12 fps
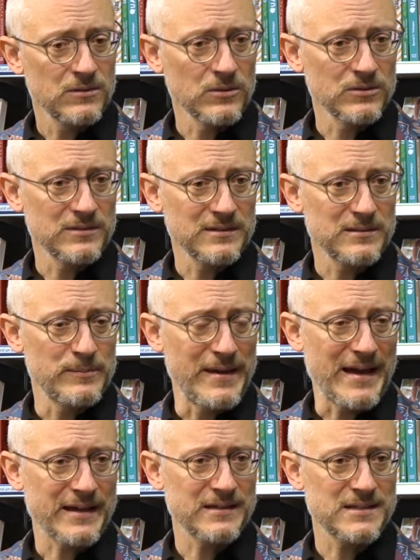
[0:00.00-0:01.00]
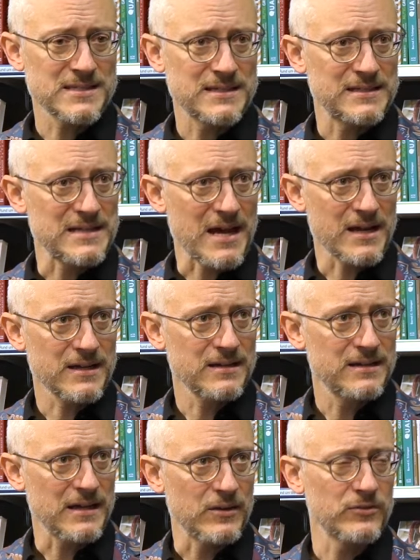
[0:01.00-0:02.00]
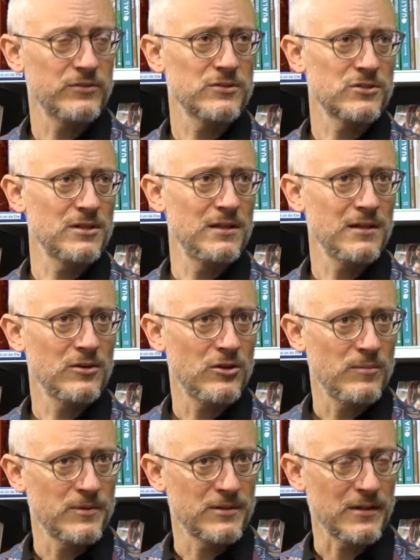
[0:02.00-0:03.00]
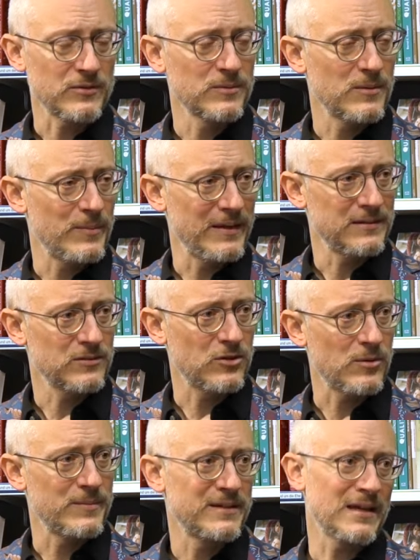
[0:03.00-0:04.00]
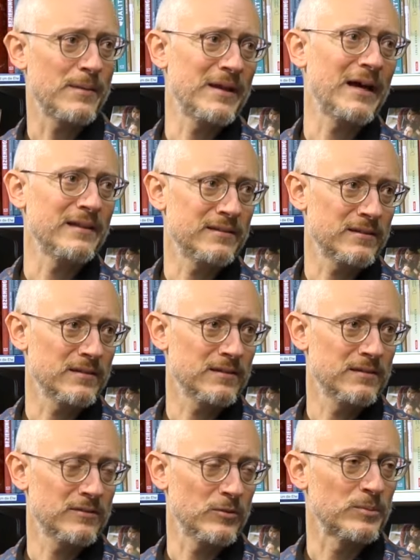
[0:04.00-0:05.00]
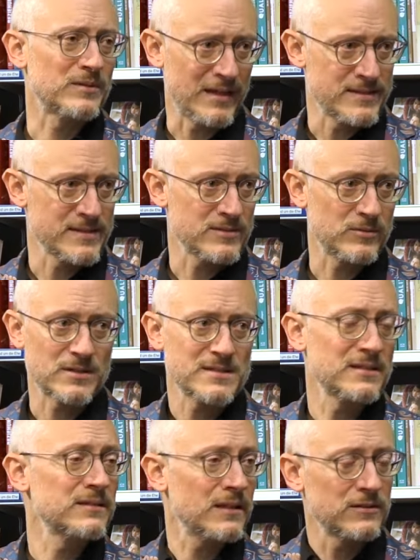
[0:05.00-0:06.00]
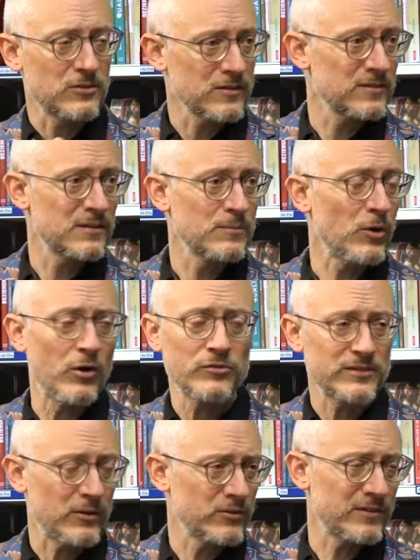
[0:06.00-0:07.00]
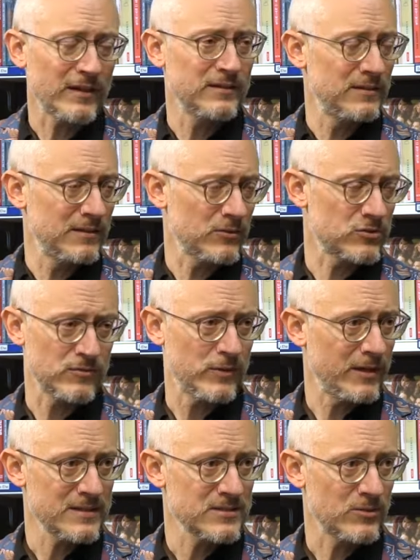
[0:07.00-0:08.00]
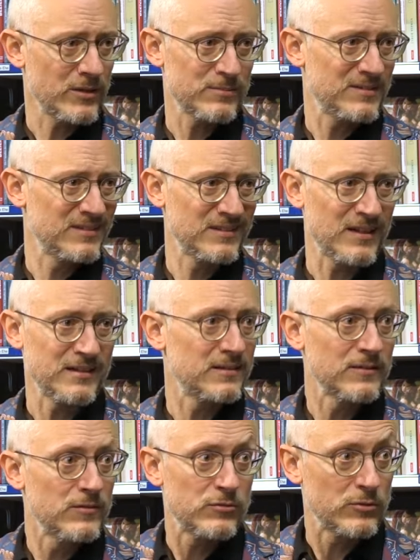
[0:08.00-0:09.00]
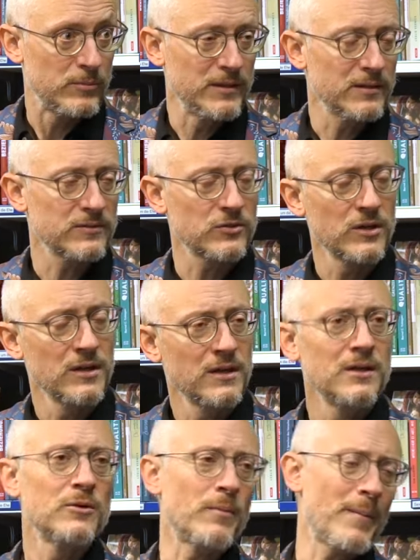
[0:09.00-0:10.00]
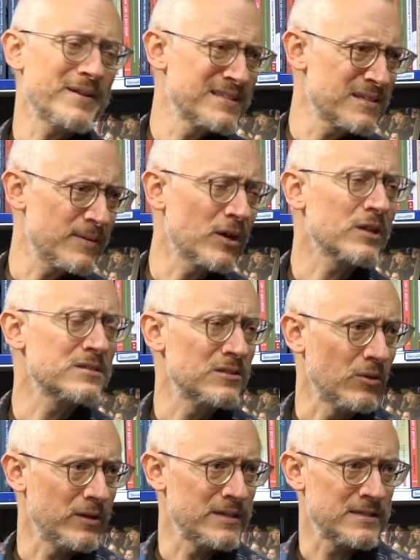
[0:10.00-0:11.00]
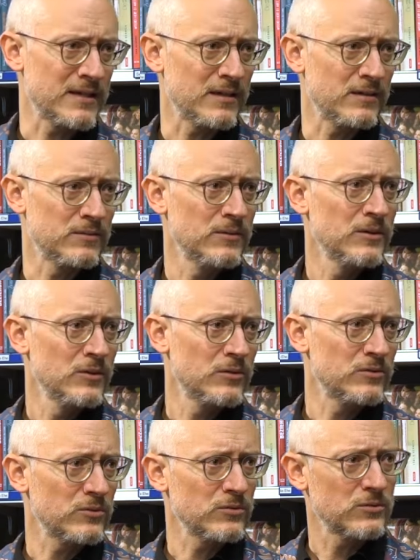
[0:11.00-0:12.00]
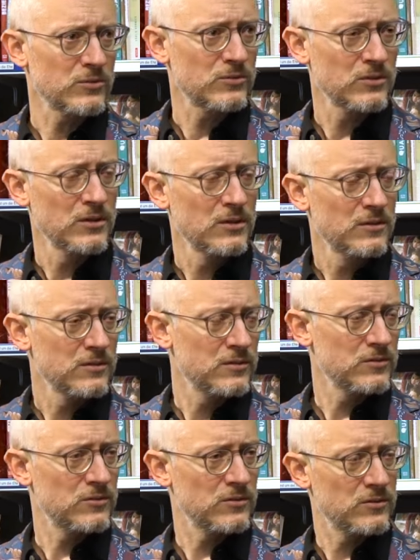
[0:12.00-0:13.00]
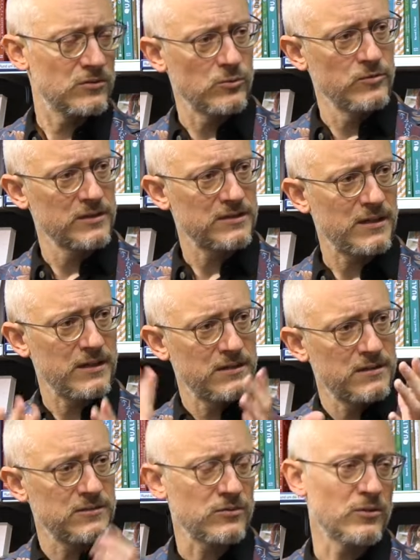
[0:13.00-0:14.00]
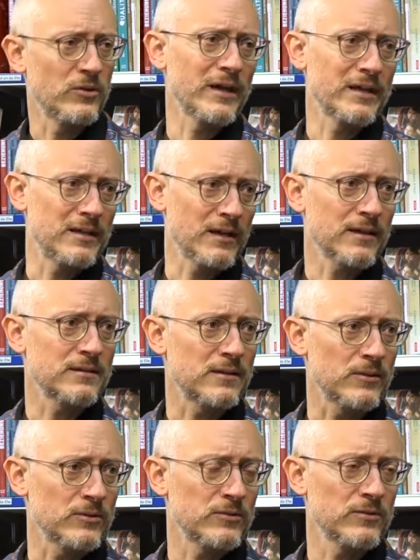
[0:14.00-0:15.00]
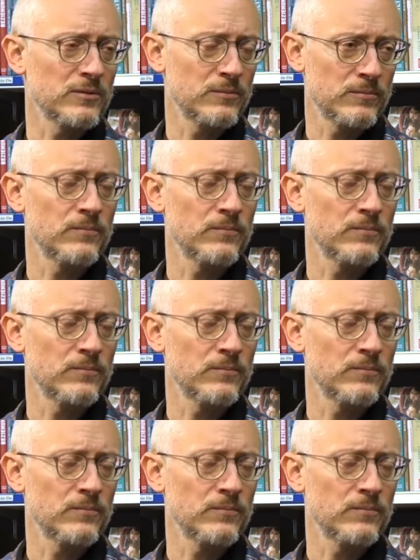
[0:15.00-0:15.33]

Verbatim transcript: und ich merke, dass Gedanken, die aus der Stille kommen und aus dem Gebet kommen, die haben eine andere Substanz. Und es sind dann trotzdem oft auch Sachen, die ich auch schon woanders gehört habe. Das ist nicht alles irgendwie von mir und so. Und manchmal sind es aber auch ganz neue Sachen. Und, und, und so wird dann so ein neuer Gedanke draus. Mhm.